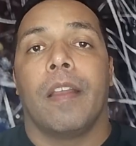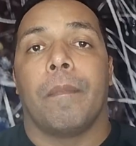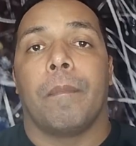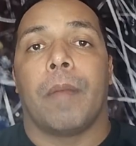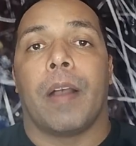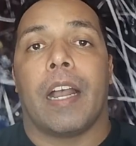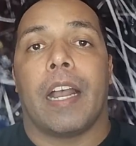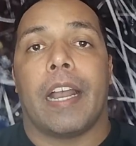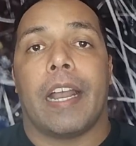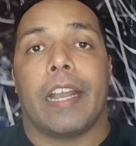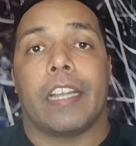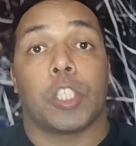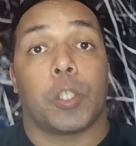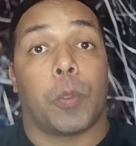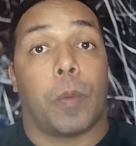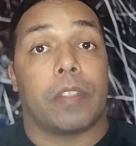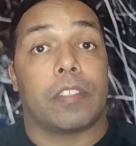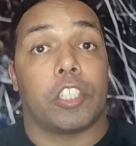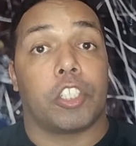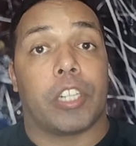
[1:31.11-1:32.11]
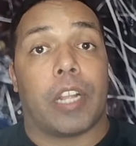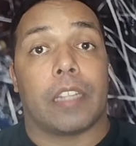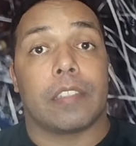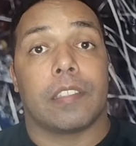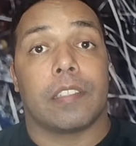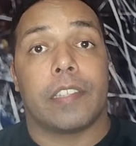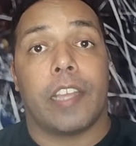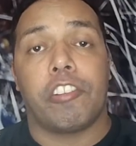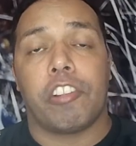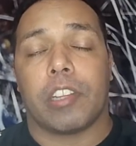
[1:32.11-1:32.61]
Mas com essa
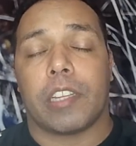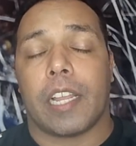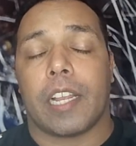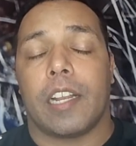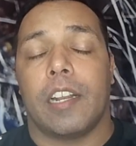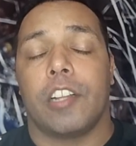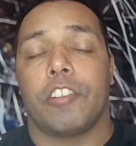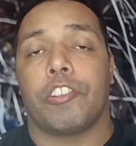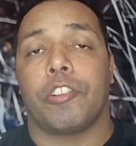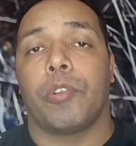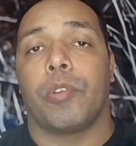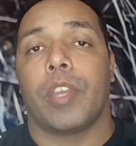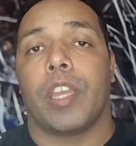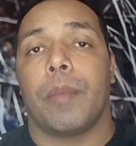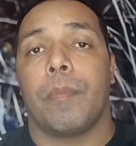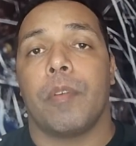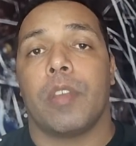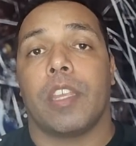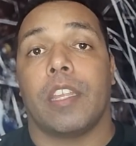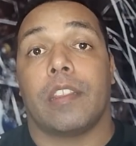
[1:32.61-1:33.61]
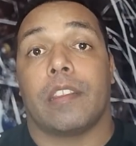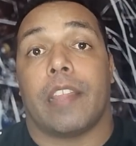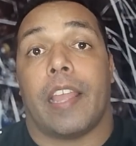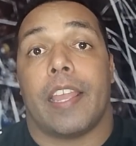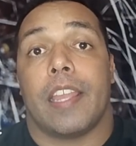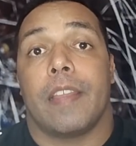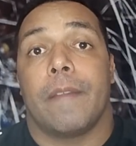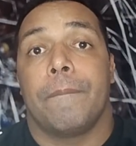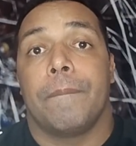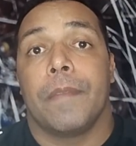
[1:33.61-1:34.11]
escassez de atacante do Remo, que
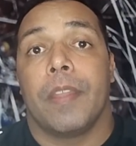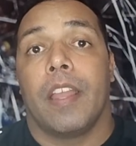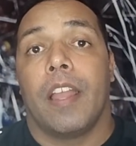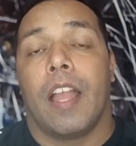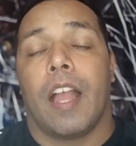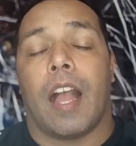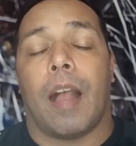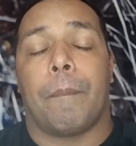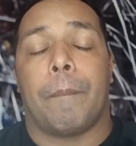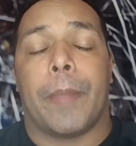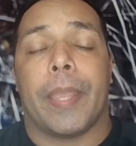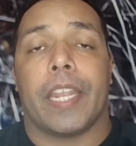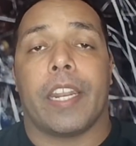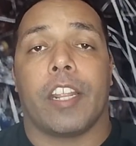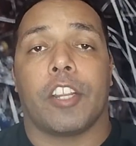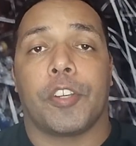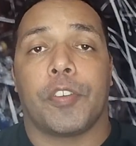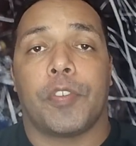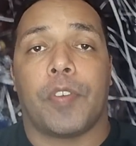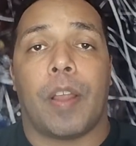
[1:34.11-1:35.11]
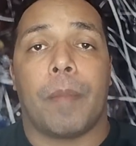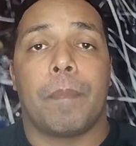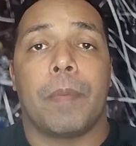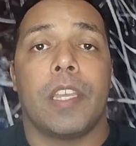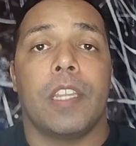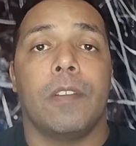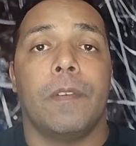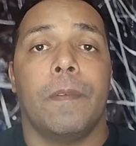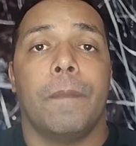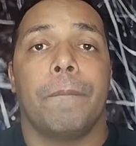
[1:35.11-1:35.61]
tem apenas
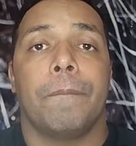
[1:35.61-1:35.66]
Fabino